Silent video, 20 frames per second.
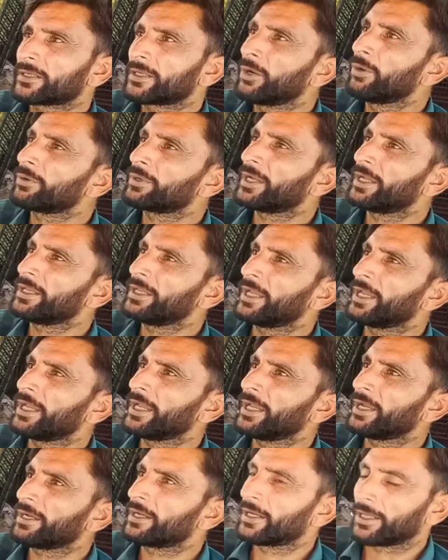क्योंकि ये
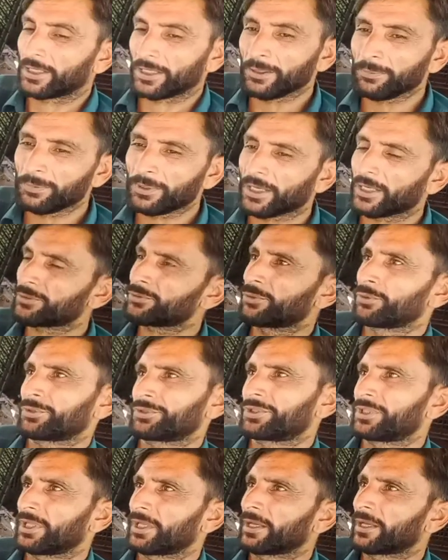गरीब का
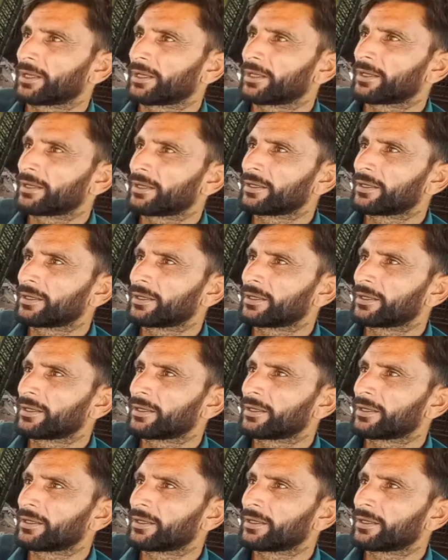सोचते हैं